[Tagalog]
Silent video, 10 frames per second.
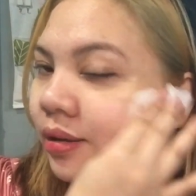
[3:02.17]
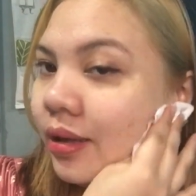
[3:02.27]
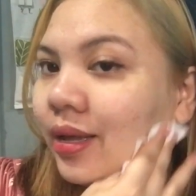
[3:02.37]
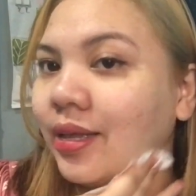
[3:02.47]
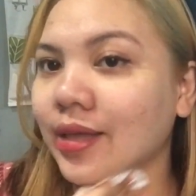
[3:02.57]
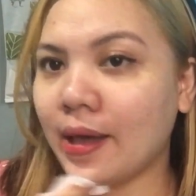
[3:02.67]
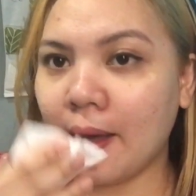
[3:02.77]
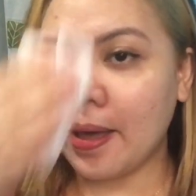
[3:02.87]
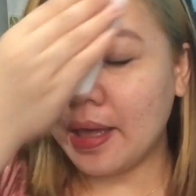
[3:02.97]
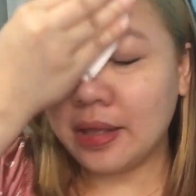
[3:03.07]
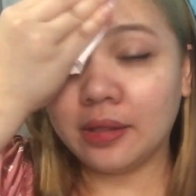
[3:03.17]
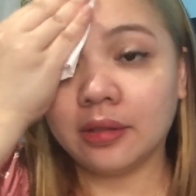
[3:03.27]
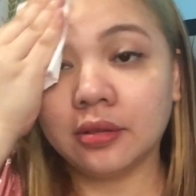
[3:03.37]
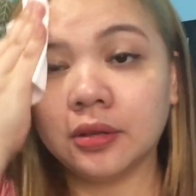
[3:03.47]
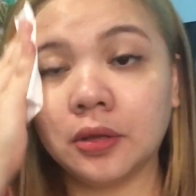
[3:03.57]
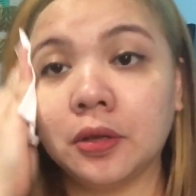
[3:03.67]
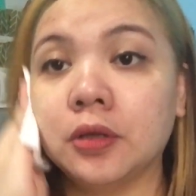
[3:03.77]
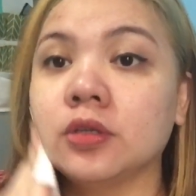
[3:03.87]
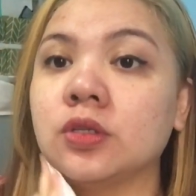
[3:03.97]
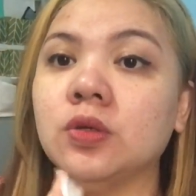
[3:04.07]
Ayan.
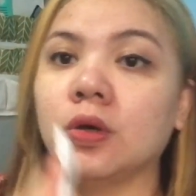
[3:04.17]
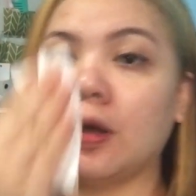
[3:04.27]
So,